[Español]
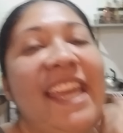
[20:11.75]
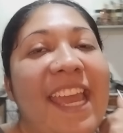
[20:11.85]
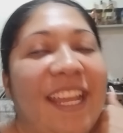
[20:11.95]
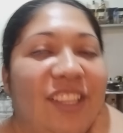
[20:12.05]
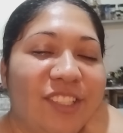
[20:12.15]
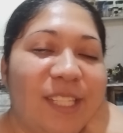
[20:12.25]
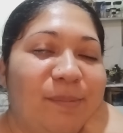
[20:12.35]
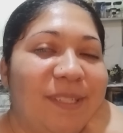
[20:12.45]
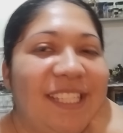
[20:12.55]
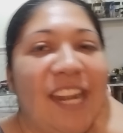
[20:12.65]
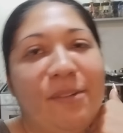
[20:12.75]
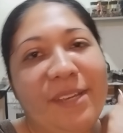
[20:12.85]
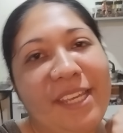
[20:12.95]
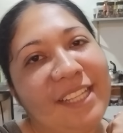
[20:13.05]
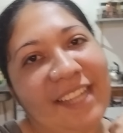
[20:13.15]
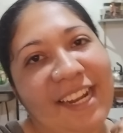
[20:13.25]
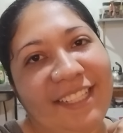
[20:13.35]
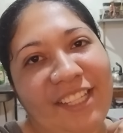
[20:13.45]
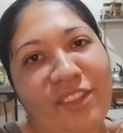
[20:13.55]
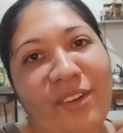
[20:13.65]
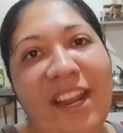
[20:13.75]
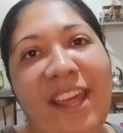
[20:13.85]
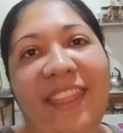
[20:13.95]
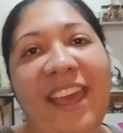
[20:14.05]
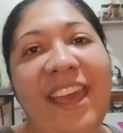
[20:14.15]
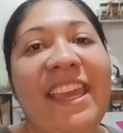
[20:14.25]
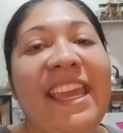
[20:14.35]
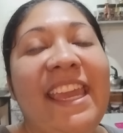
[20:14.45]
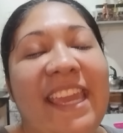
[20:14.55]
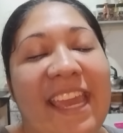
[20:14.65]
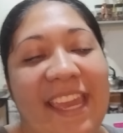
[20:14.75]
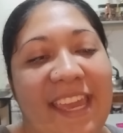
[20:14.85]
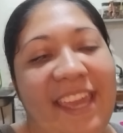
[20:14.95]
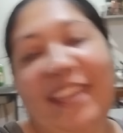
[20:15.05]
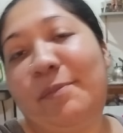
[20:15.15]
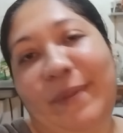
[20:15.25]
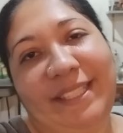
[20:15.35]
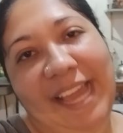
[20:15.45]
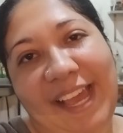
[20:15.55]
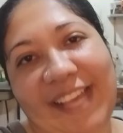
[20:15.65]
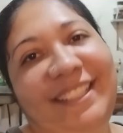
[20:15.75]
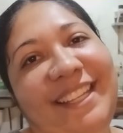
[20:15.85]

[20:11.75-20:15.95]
Entonces pues ya no voy a estar haciendo nada. Eh, y pues ya, hasta aquí